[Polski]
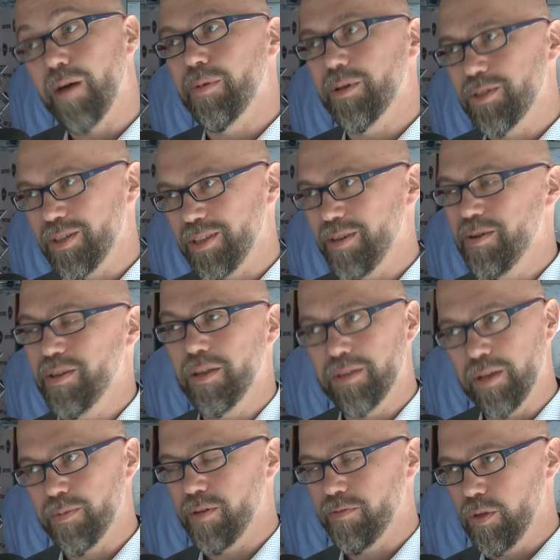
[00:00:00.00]
a będzie tego
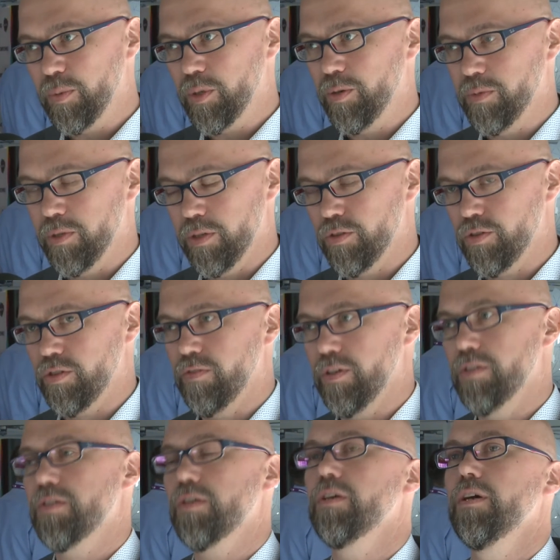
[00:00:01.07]
najprawdopodobniej jeszcze
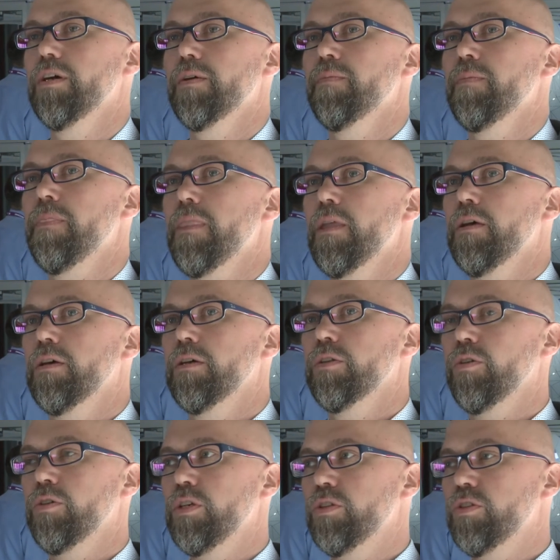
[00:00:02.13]
więcej.
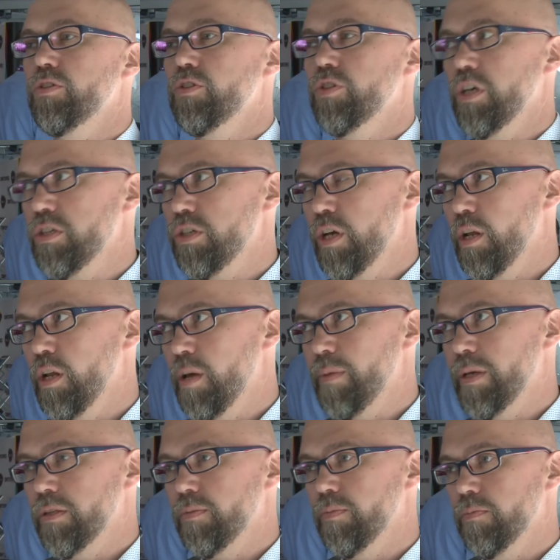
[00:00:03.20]
No i trzeci
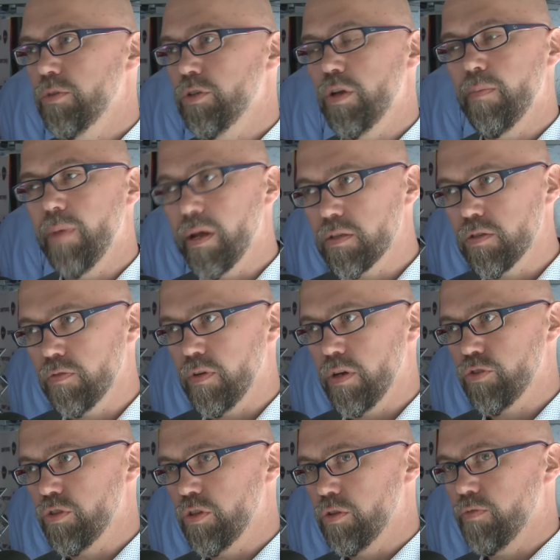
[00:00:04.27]
element, myślę bardzo bardzo
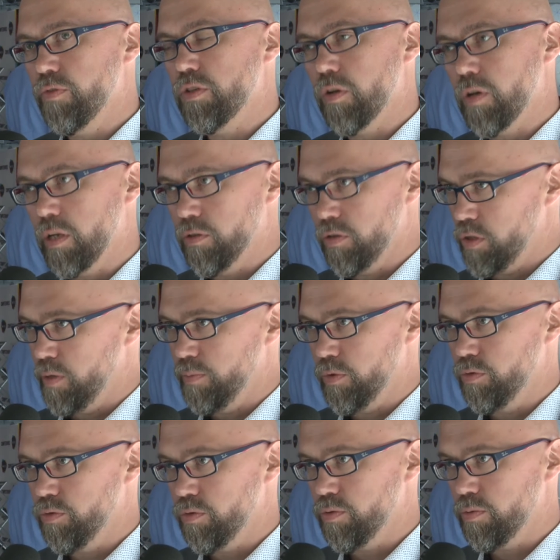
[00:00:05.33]
ważny to wysoka
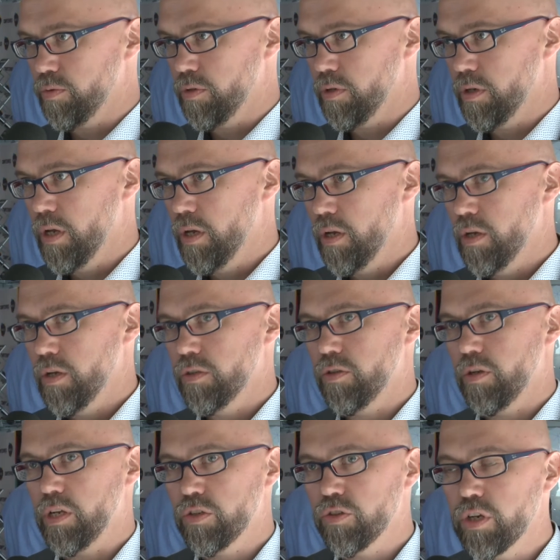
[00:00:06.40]
dostępność usług.
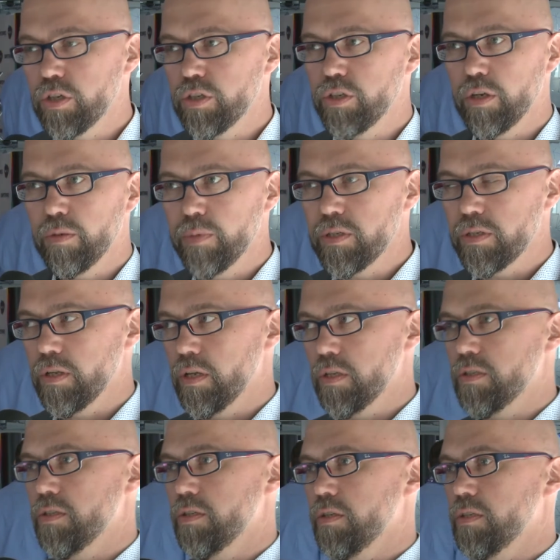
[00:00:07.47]
Coraz częściej
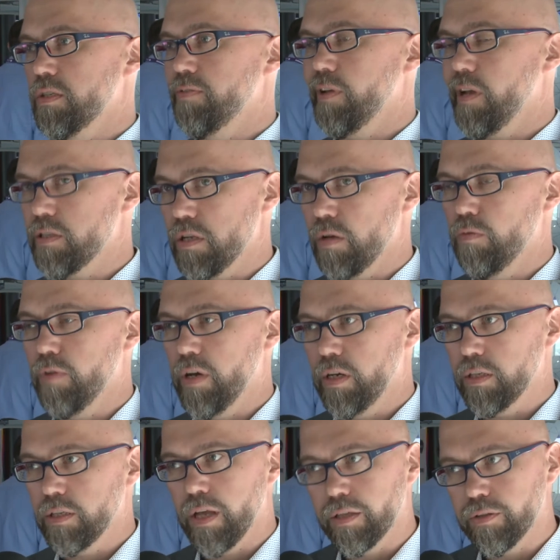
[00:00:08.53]
biznes zwraca
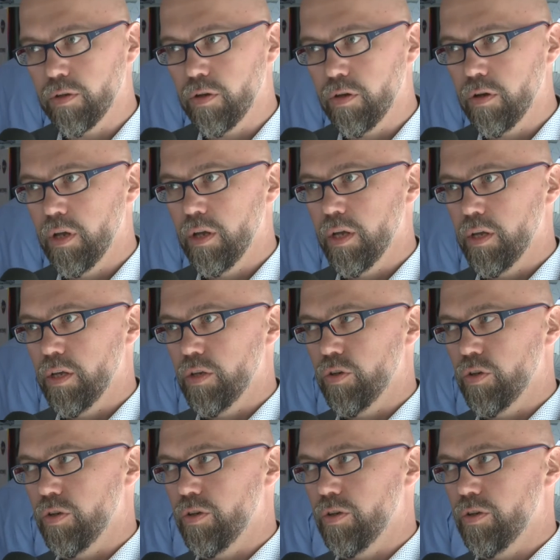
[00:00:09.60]
uwagę na to,
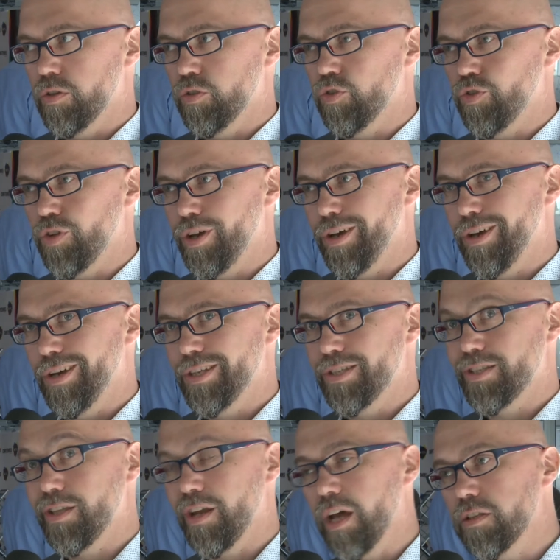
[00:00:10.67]
y, że
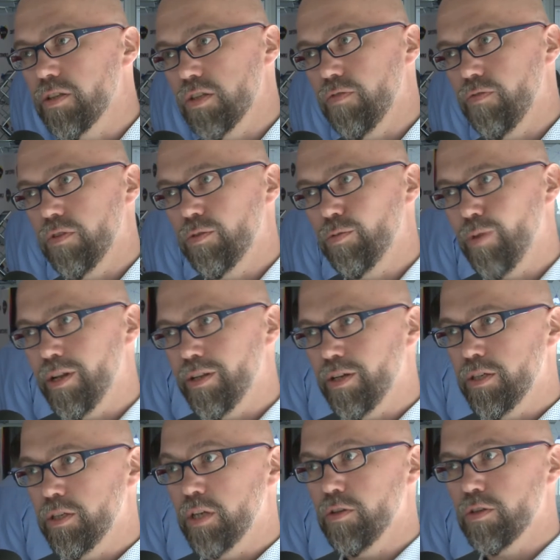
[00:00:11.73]
straty z
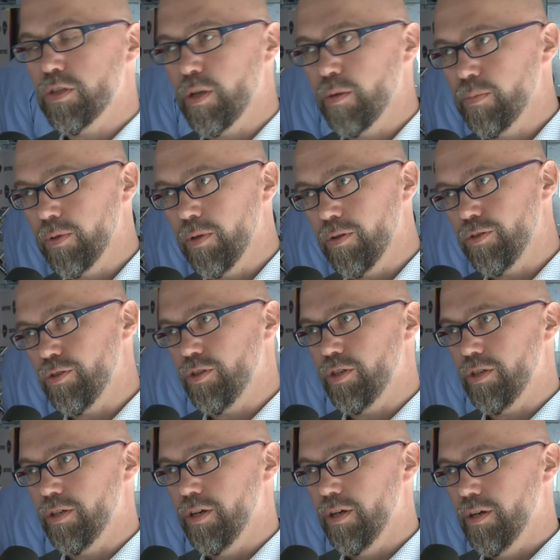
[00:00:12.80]
ewentualnej
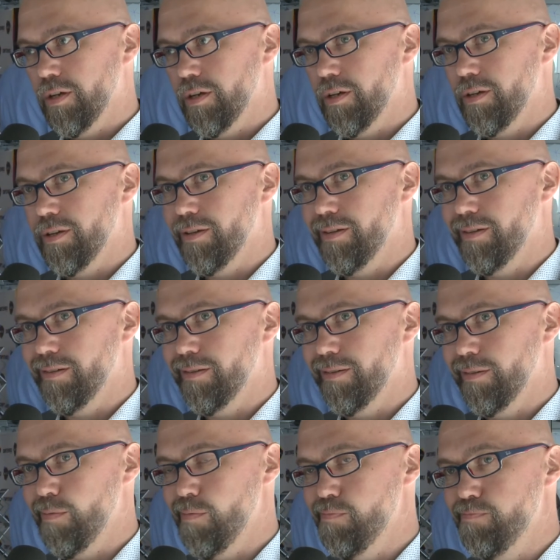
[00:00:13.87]
niedostępności
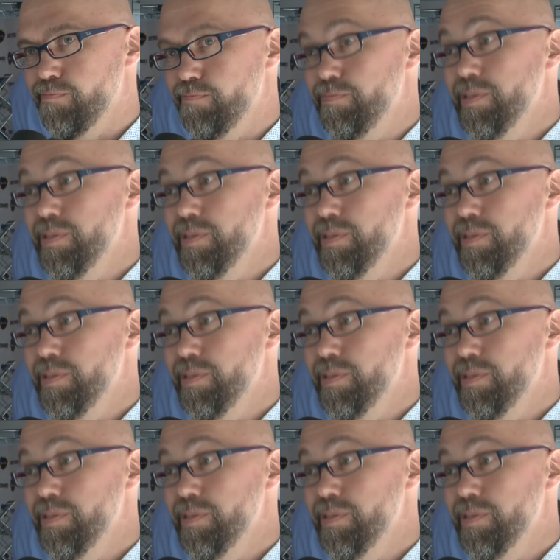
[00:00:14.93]
y,